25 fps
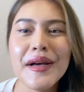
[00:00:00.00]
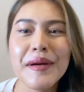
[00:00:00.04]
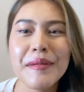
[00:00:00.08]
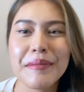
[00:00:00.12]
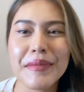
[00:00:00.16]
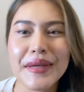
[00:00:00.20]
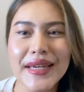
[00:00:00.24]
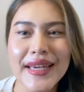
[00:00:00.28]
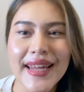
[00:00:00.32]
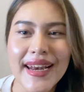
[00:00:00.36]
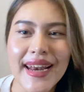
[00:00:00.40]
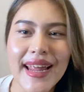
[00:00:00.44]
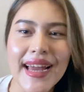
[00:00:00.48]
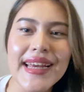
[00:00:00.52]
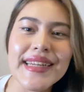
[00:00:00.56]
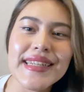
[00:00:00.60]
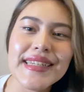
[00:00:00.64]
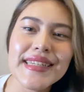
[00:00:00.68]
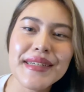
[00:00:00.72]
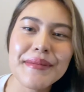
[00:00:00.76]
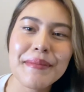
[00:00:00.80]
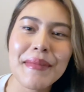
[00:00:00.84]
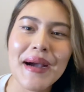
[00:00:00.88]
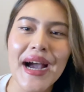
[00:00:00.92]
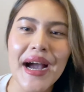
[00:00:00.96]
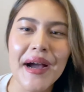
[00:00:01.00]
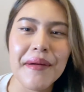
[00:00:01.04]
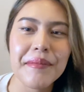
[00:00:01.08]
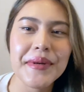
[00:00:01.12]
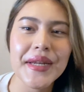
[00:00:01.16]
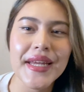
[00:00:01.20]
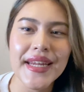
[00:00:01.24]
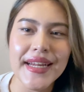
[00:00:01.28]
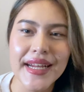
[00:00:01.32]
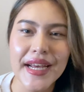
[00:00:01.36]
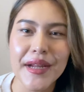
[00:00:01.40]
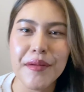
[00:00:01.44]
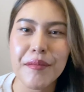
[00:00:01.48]
มีอะไรที่มาอัป
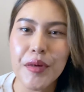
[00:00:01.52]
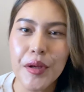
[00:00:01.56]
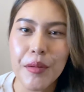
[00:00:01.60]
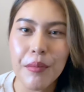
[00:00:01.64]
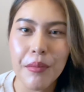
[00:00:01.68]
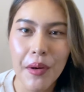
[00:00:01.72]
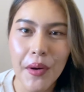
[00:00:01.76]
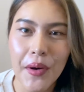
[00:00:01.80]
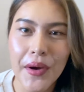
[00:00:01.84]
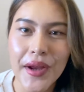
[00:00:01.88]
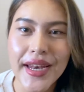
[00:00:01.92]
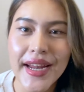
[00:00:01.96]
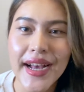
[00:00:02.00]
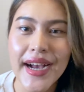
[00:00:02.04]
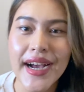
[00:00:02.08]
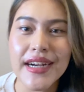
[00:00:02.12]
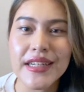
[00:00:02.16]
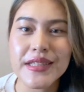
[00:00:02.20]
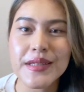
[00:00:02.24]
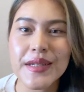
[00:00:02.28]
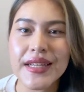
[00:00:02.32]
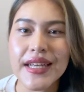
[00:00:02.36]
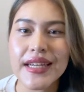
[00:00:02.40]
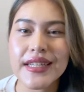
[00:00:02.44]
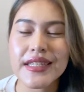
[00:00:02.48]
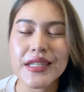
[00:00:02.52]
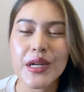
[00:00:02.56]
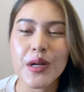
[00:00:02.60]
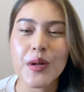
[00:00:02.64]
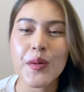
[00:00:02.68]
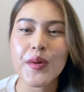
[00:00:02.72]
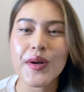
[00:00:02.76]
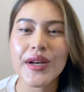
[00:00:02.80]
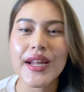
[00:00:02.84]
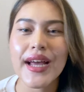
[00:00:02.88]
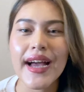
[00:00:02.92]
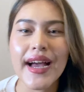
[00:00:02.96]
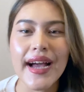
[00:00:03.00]
เดตกันบ่อยๆนะคะส่วนใหญ่จะล
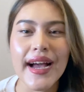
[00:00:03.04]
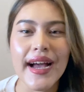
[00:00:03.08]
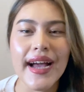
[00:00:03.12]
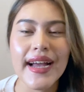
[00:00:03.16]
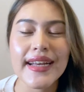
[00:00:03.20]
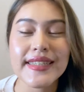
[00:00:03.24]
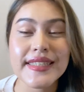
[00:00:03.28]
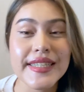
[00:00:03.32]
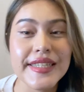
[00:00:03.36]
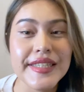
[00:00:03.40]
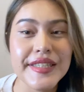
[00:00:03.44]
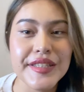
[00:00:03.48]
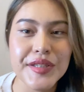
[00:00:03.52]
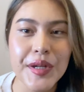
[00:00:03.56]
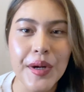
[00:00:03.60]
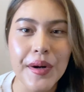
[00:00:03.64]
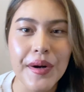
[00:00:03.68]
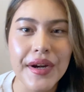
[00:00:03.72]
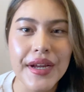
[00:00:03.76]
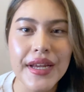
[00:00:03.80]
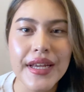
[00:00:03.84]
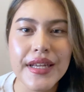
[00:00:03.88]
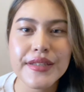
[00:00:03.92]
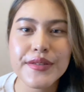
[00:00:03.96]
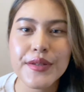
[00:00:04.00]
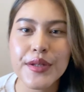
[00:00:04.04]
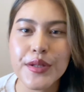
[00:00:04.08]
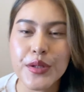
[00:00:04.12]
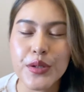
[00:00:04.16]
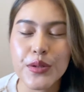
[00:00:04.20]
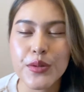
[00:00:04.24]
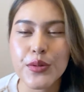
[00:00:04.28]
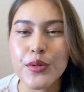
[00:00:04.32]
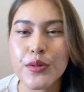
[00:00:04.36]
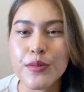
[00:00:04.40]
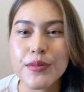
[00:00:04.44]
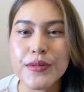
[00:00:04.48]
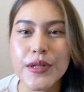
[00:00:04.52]
งทาง ไอ จี Story ส่วน
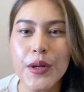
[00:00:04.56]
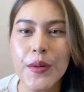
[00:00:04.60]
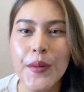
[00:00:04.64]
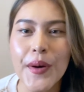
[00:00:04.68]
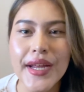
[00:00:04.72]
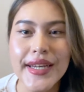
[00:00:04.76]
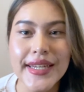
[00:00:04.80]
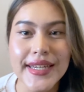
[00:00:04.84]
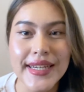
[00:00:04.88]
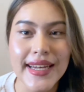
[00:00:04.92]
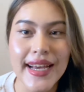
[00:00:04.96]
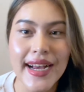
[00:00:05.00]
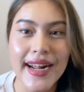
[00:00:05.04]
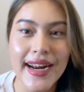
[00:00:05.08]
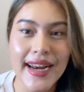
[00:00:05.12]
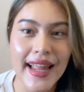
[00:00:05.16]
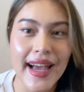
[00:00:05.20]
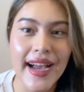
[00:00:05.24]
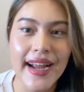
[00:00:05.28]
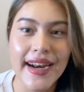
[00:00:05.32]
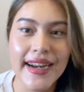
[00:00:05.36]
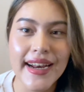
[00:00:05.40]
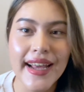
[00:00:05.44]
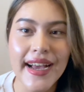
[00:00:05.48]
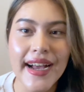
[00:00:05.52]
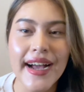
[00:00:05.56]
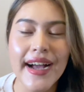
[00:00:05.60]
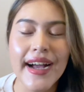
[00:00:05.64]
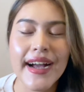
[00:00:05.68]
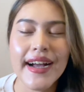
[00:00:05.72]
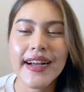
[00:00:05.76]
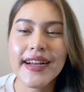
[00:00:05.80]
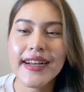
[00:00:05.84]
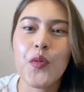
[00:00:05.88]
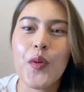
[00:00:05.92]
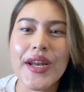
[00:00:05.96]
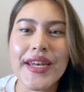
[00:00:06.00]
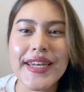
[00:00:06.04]
ยูทูบ จะลงอาทิตย์ละครั้งนะคะ
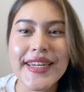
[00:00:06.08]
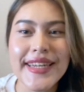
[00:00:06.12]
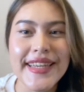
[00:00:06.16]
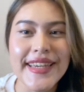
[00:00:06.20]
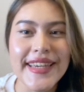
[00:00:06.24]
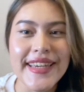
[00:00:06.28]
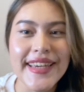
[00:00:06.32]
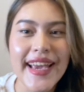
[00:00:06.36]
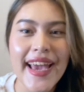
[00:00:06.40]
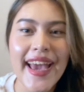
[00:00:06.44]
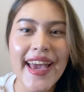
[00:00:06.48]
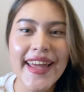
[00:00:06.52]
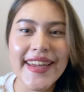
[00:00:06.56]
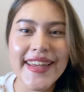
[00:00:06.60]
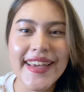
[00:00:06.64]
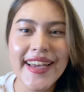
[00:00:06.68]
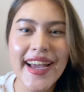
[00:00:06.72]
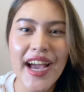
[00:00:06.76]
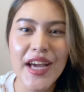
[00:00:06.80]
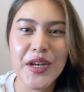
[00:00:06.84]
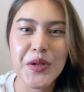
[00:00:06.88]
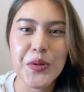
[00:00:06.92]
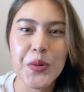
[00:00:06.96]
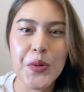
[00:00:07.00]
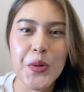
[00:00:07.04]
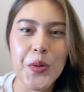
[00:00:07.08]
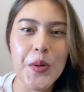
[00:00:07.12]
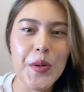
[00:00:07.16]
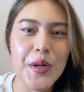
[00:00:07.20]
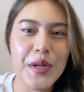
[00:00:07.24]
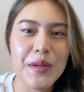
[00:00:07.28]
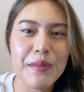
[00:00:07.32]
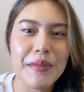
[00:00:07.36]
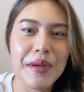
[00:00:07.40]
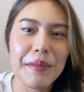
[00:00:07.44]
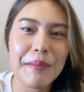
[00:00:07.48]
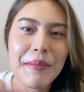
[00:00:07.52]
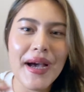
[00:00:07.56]
วันนี้แค่นี้ค่ะทุกคนบ๊าย